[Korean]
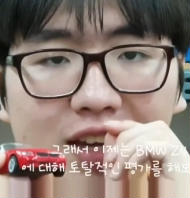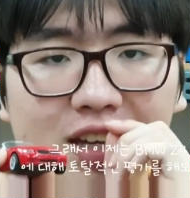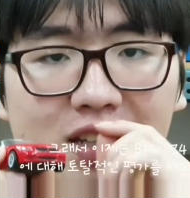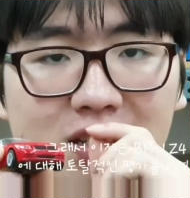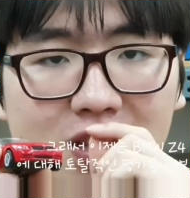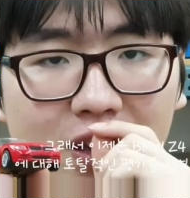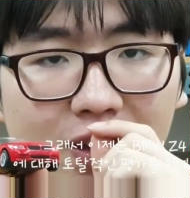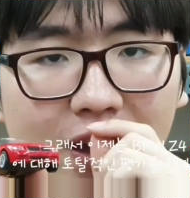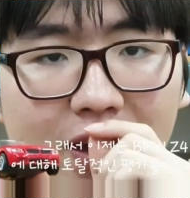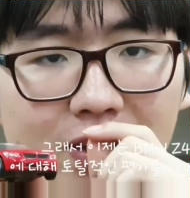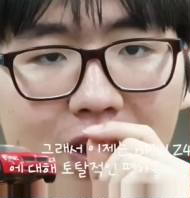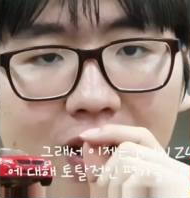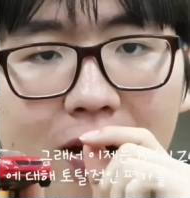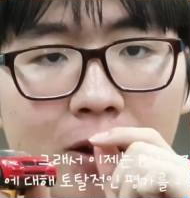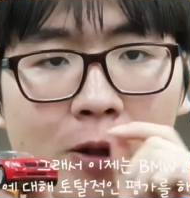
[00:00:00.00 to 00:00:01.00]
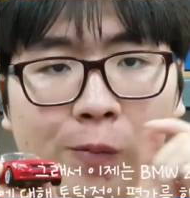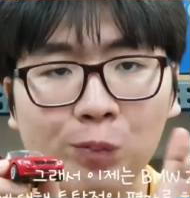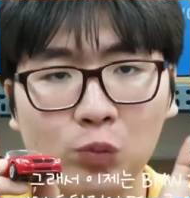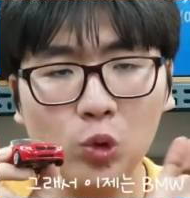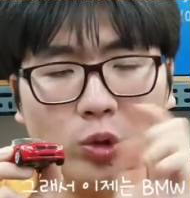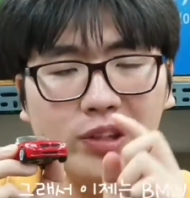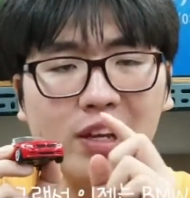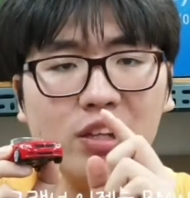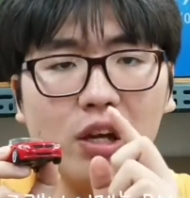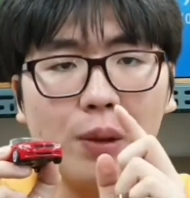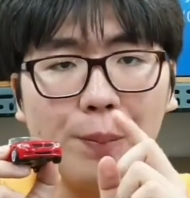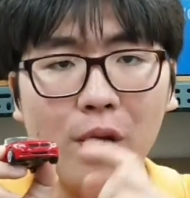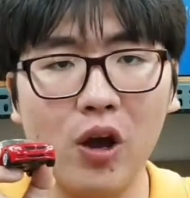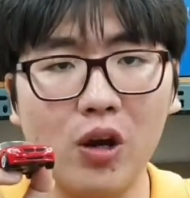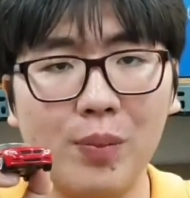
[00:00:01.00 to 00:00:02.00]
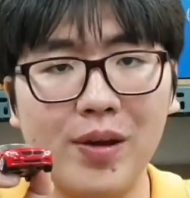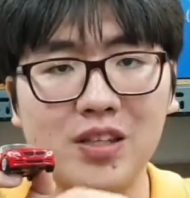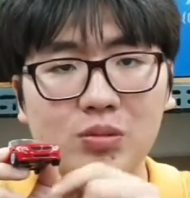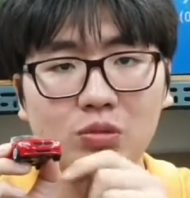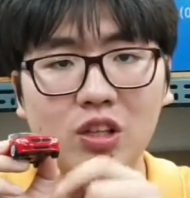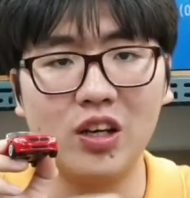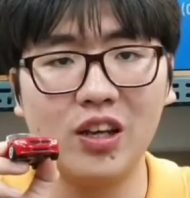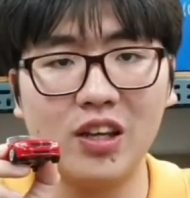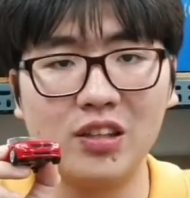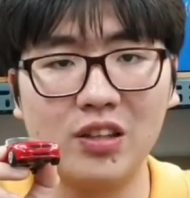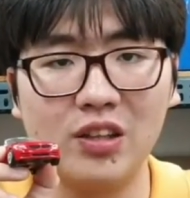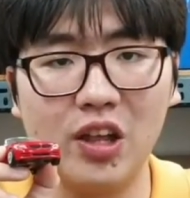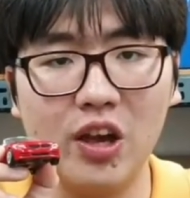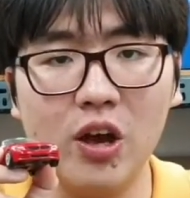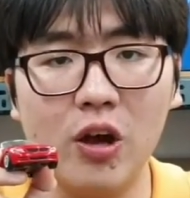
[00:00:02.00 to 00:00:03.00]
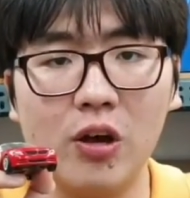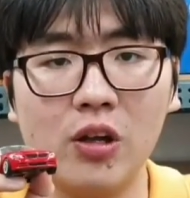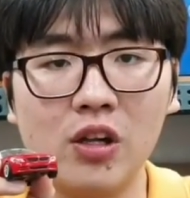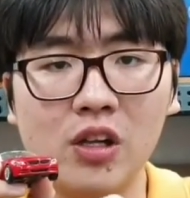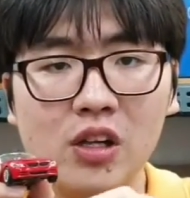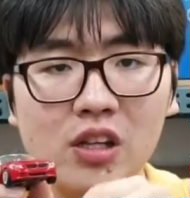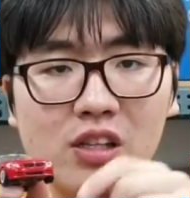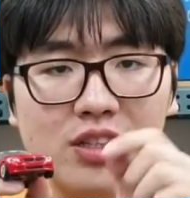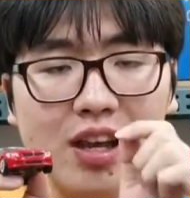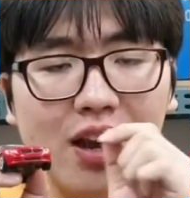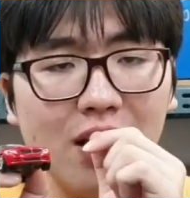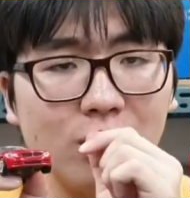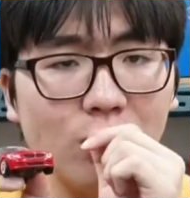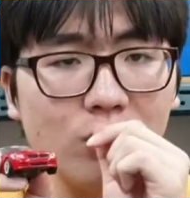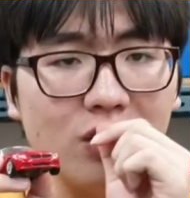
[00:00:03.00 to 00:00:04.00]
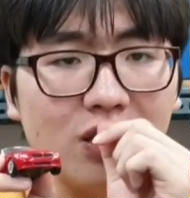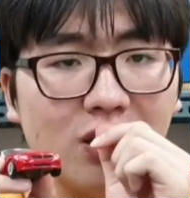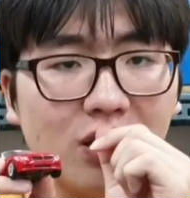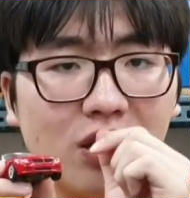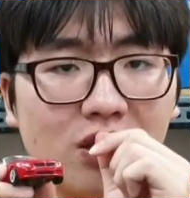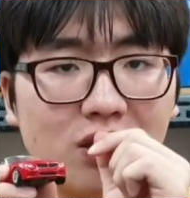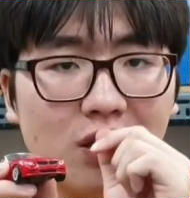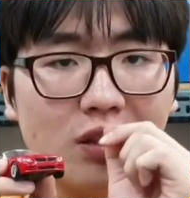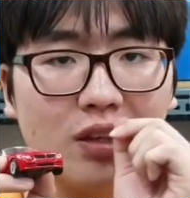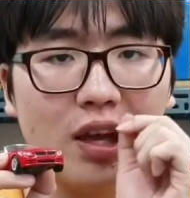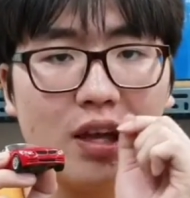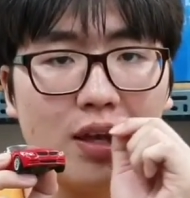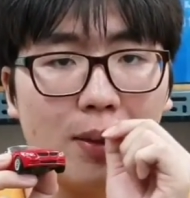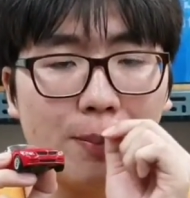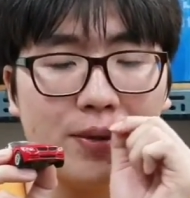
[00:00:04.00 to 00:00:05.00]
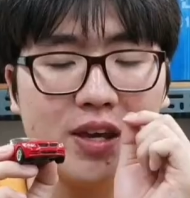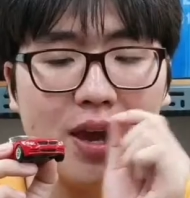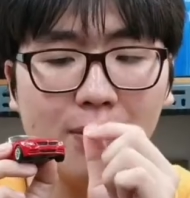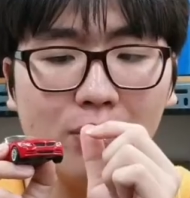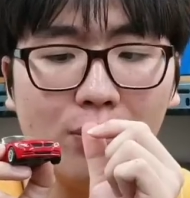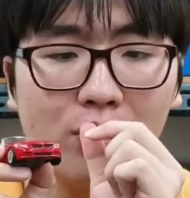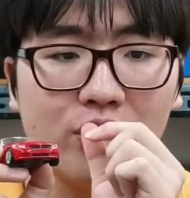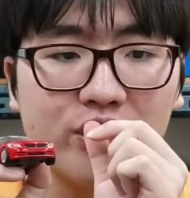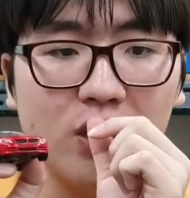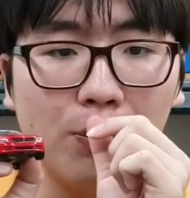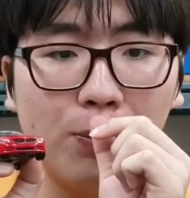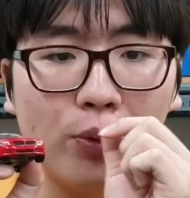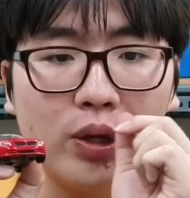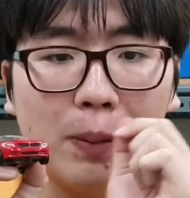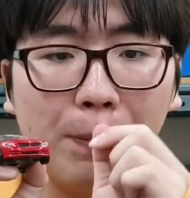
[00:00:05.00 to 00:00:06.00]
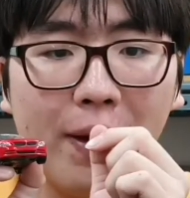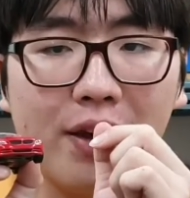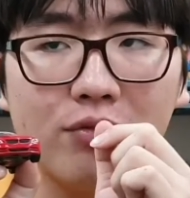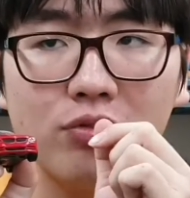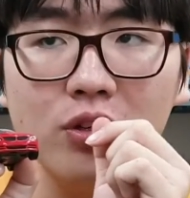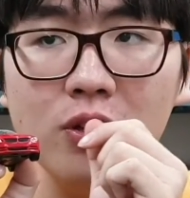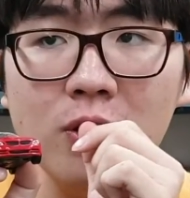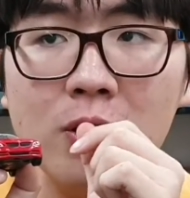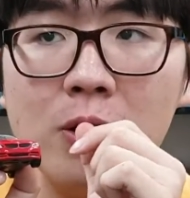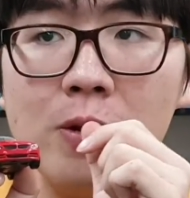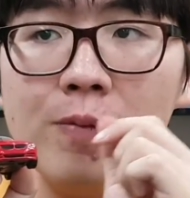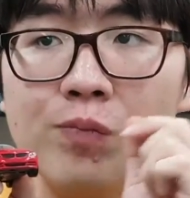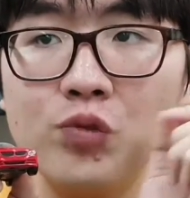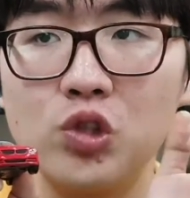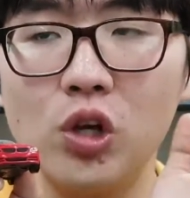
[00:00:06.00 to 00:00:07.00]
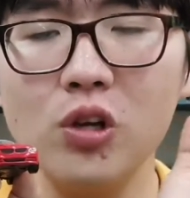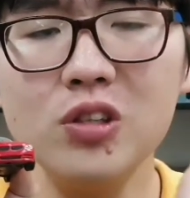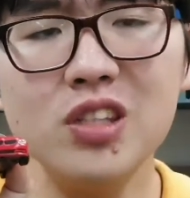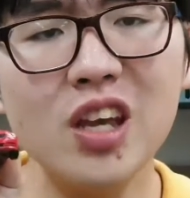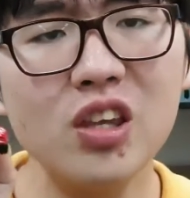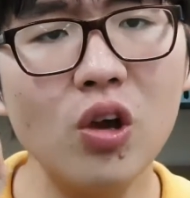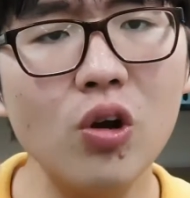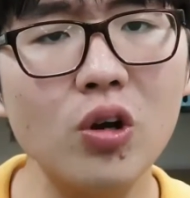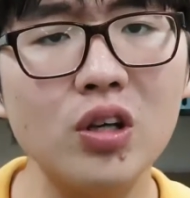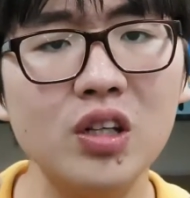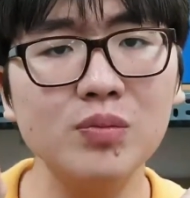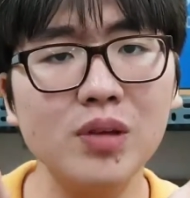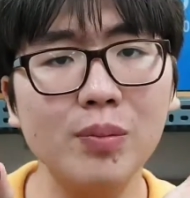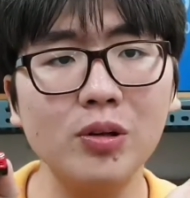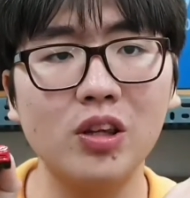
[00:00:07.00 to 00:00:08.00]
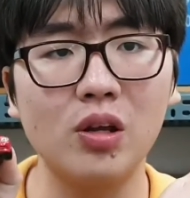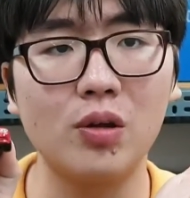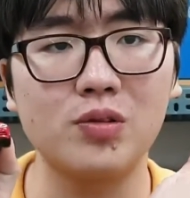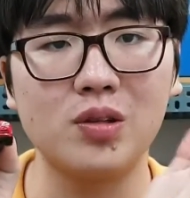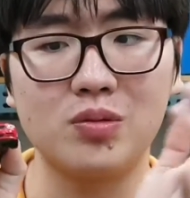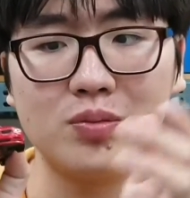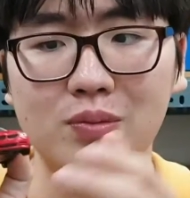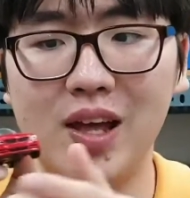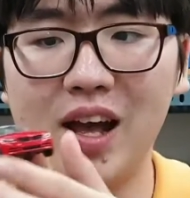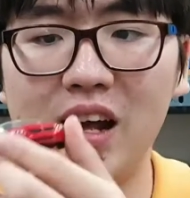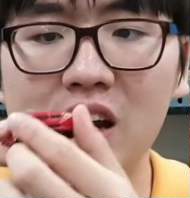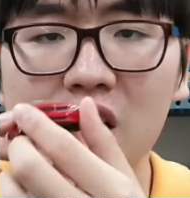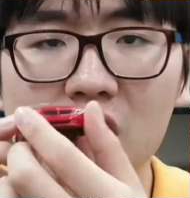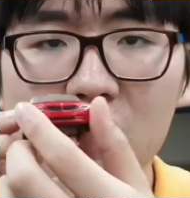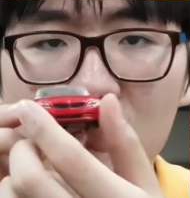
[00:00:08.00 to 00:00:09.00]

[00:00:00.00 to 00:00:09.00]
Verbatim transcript: 다이캐스에 대해 제가 토탈적인 평가로 말씀드리겠는데요. 제가 솔직히 느꼈을 때 이 BMW G4 289는 전체적으로 흠잡을 데는 없었습니다.